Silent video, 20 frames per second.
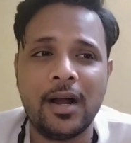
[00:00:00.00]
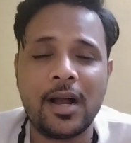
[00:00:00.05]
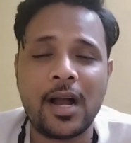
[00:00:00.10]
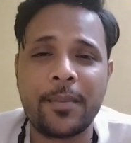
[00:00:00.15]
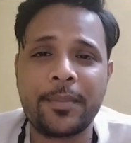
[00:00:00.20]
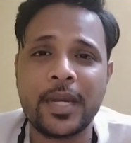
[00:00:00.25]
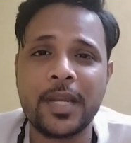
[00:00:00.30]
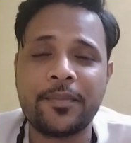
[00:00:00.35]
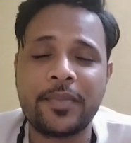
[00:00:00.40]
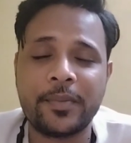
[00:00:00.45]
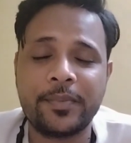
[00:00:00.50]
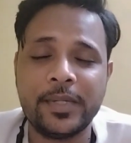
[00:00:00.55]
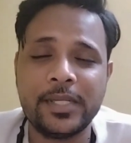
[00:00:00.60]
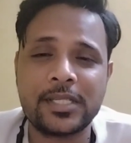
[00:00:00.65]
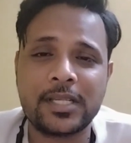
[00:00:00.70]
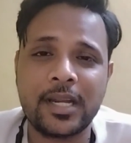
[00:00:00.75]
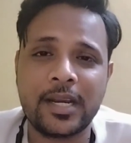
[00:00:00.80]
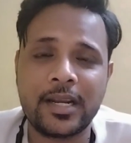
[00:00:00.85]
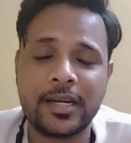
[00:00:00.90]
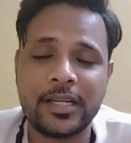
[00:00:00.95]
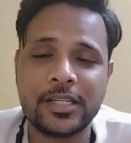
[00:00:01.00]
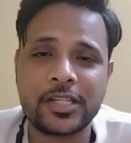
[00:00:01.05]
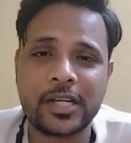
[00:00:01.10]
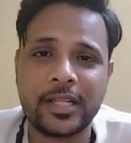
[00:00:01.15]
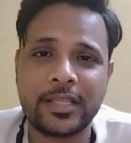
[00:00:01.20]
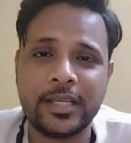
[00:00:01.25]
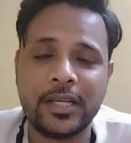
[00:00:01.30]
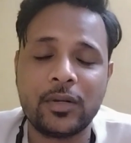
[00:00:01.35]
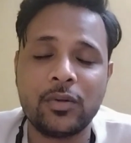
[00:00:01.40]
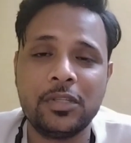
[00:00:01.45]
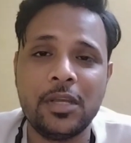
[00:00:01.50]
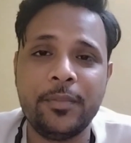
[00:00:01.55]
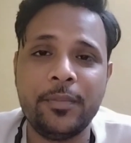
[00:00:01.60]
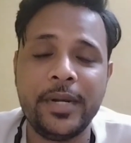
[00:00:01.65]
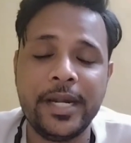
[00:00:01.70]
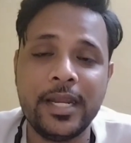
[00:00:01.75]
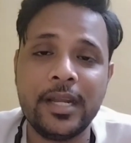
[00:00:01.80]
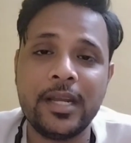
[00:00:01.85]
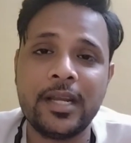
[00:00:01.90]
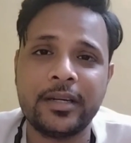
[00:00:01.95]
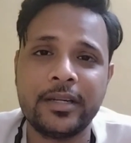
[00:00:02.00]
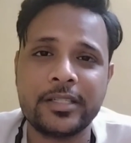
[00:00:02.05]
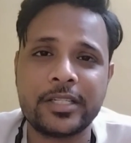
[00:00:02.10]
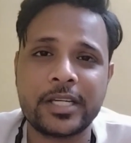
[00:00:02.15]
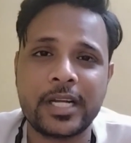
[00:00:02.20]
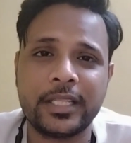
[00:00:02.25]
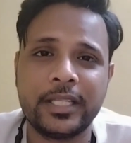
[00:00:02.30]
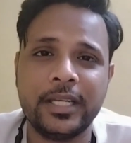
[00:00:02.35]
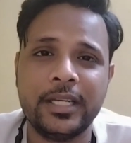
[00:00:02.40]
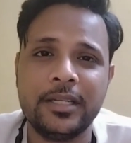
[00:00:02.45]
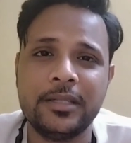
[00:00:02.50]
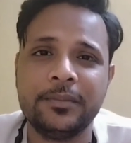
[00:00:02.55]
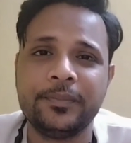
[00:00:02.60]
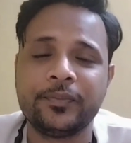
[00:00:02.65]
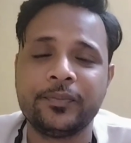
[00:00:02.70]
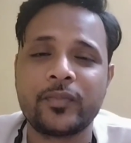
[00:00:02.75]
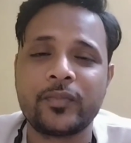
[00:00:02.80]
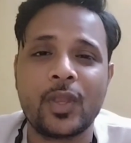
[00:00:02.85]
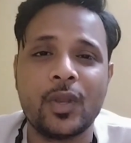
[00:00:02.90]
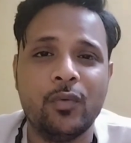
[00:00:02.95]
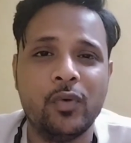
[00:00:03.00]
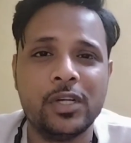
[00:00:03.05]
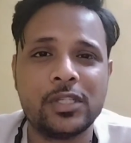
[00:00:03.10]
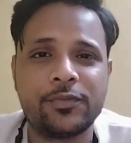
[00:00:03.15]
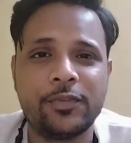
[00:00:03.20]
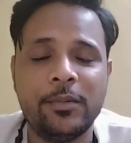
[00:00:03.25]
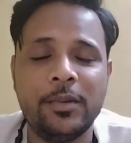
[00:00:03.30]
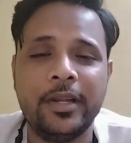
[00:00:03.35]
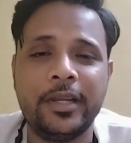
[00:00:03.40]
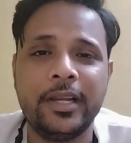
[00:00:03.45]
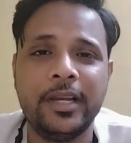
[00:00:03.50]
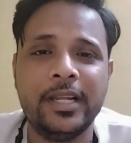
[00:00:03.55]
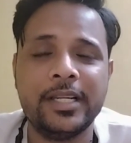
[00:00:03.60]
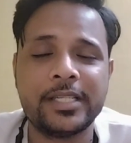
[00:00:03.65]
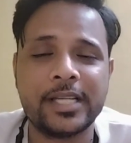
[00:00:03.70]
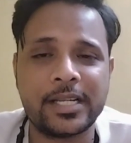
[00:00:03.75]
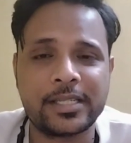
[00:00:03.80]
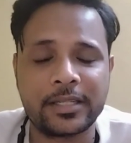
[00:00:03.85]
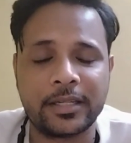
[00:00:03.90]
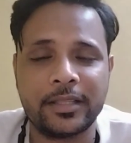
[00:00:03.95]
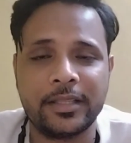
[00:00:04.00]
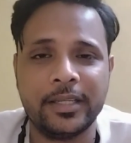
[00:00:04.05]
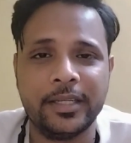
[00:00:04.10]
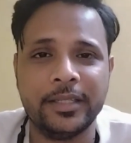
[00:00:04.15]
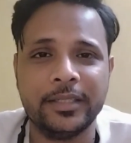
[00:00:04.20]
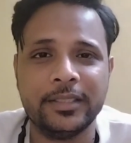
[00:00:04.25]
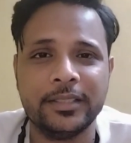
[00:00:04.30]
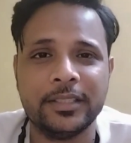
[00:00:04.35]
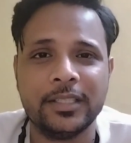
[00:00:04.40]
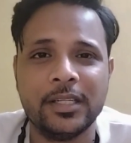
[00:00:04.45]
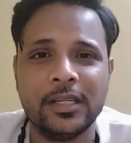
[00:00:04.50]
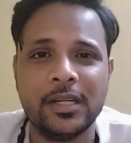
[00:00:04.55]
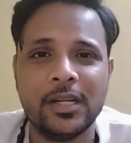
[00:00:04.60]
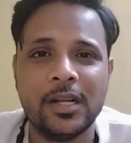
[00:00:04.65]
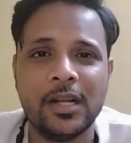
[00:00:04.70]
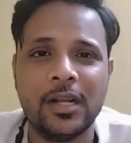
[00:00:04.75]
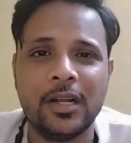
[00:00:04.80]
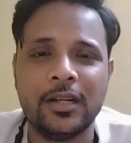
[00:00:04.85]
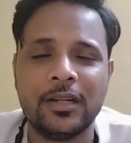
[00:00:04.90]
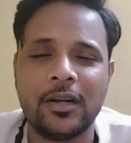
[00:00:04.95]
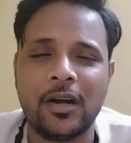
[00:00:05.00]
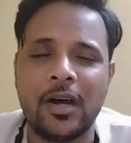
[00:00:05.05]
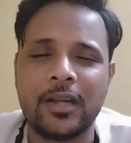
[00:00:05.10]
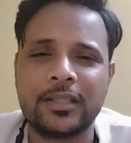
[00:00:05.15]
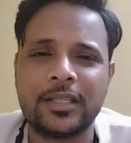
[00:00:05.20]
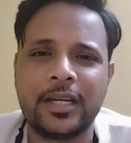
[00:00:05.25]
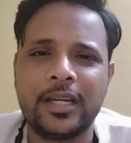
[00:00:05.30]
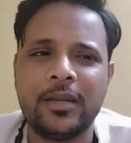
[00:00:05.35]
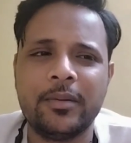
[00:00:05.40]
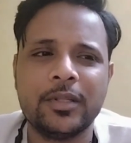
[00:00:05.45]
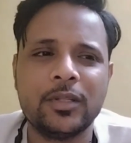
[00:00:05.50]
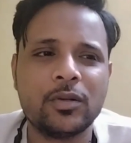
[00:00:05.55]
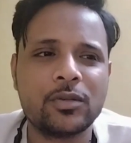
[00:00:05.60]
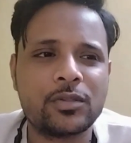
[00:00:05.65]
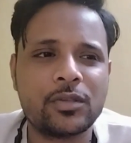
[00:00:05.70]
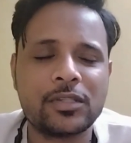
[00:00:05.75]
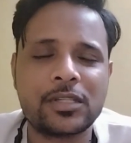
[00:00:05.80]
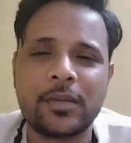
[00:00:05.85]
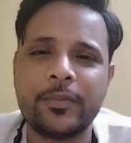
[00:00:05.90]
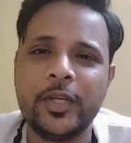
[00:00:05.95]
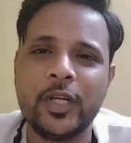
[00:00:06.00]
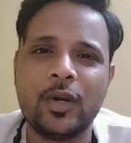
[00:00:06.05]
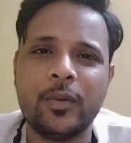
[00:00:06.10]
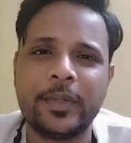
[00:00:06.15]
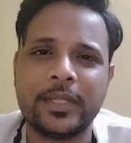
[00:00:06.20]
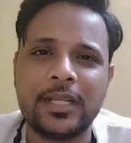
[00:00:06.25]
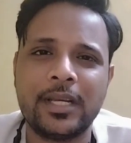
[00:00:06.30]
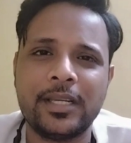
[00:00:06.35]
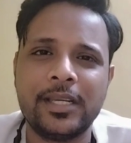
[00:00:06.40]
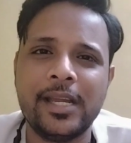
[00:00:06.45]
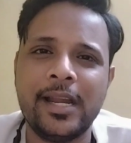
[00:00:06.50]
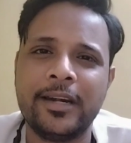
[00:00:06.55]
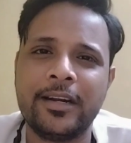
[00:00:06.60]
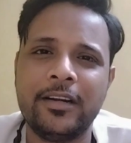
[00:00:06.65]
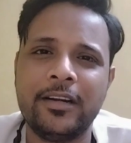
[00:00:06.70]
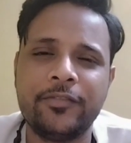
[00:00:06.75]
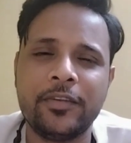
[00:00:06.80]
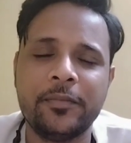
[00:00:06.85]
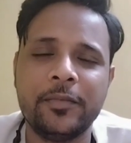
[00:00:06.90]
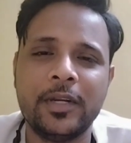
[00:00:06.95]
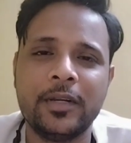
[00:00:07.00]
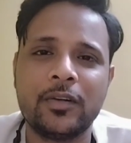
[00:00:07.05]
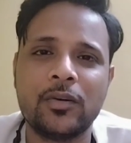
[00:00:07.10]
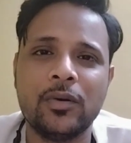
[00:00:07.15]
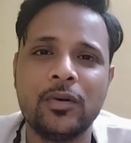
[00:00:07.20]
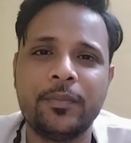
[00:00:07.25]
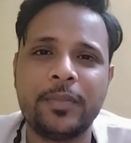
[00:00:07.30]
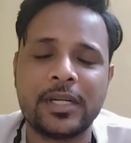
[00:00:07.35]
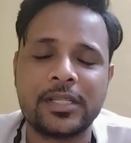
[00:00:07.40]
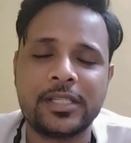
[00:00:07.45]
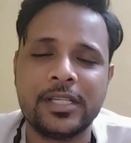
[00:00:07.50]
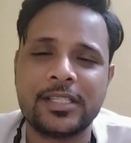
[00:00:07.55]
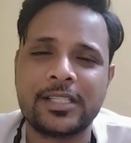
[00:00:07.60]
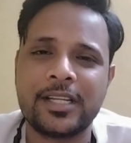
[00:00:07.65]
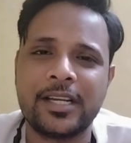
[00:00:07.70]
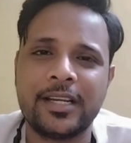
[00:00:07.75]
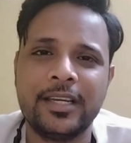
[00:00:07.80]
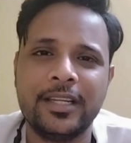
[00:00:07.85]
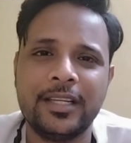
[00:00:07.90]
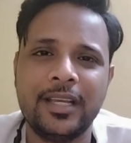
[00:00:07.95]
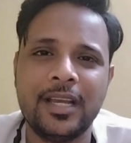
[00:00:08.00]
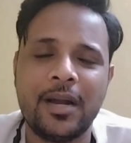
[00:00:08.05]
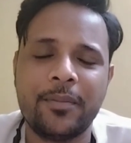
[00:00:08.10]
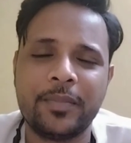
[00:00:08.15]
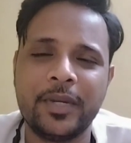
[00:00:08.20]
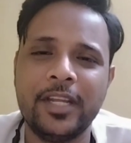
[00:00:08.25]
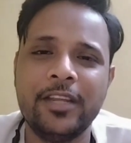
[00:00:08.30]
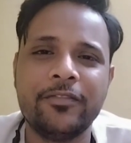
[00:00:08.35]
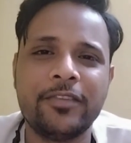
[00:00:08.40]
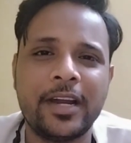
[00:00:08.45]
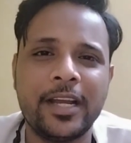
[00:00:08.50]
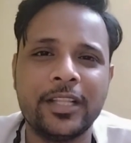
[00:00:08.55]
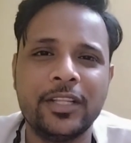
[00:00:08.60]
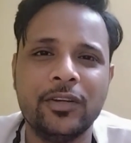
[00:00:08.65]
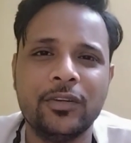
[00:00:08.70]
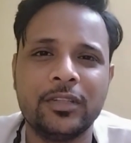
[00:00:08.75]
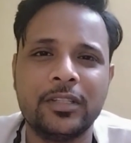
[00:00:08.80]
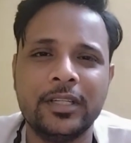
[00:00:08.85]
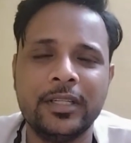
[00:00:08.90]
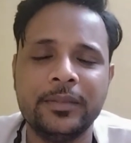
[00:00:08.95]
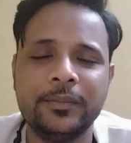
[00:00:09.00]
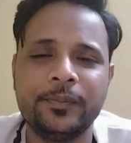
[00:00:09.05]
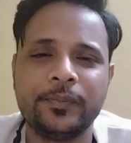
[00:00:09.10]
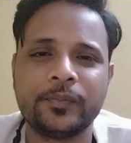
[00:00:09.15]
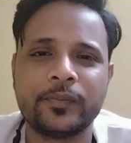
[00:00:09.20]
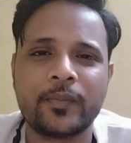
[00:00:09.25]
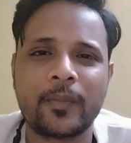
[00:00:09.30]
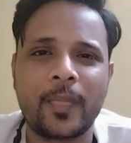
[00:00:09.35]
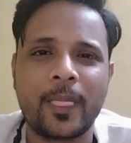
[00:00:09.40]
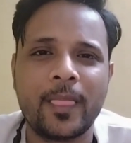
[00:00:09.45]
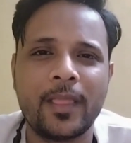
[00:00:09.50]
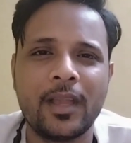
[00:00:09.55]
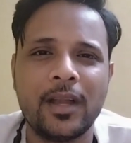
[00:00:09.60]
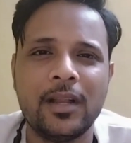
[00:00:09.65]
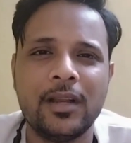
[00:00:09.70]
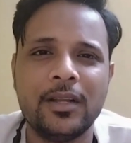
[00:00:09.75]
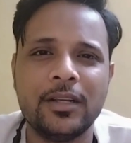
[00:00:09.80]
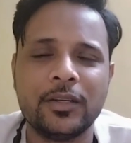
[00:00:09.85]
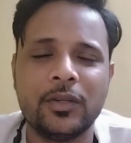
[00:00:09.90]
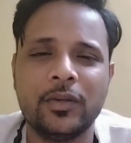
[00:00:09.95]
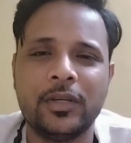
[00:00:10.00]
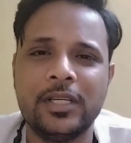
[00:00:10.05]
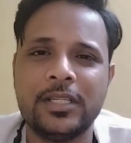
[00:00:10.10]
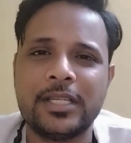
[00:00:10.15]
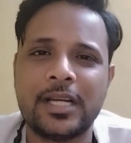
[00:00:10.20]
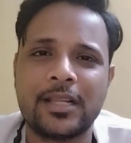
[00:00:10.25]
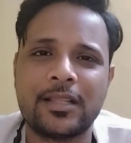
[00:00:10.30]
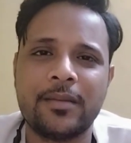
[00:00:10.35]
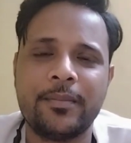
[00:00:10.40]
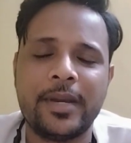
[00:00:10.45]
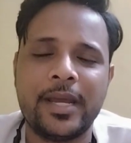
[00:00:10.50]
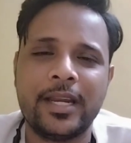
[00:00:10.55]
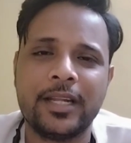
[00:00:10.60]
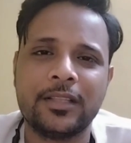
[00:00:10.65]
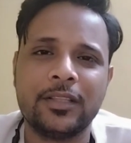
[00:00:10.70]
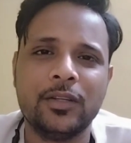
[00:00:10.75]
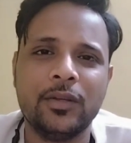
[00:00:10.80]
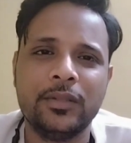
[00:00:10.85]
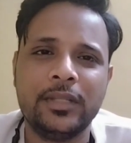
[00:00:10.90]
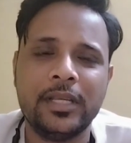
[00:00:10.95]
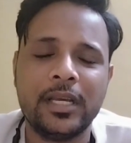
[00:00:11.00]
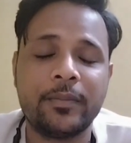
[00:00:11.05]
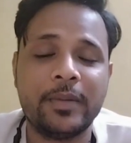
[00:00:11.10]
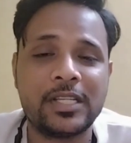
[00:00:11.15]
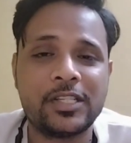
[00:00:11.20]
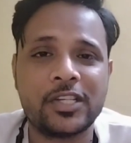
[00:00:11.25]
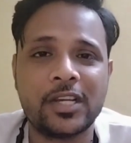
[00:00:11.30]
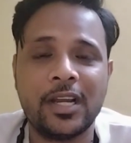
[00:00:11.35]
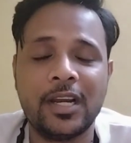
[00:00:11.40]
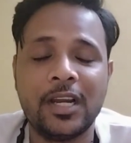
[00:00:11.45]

अपने पपीज़ कराना चाहते हैं खुद की ब्रीडिंग करना चाहते हैं वो इस फीमेल के लिए जा सकते हैं और तकरीबन दोस्तों सभी को पता है कि एडल्ट फीमेल को परचेज़ करने के अपने ही फ़ायदे होते हैं क्योंकि ज़्यादा मेहनत नहीं होती एक